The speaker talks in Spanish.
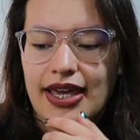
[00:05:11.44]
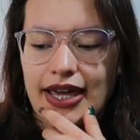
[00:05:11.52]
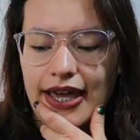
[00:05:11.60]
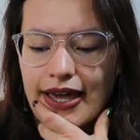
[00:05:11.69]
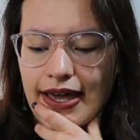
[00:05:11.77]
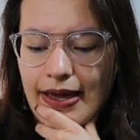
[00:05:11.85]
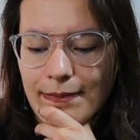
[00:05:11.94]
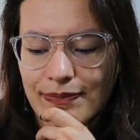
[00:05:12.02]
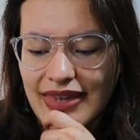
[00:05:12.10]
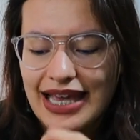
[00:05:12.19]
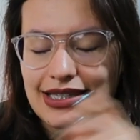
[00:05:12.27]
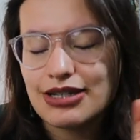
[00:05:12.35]

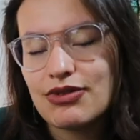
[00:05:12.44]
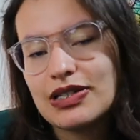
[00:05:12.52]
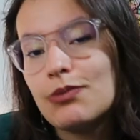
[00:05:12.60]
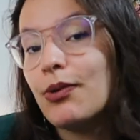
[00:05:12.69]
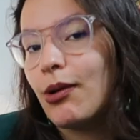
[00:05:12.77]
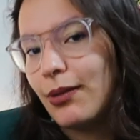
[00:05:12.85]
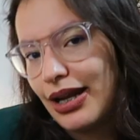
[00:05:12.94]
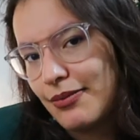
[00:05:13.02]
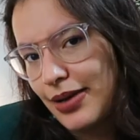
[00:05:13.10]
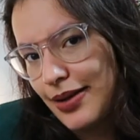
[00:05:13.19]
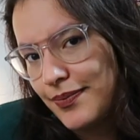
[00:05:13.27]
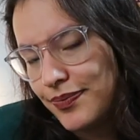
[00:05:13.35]
Em, este no es el
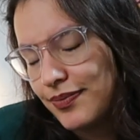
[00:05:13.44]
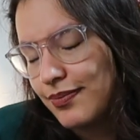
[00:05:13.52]
problema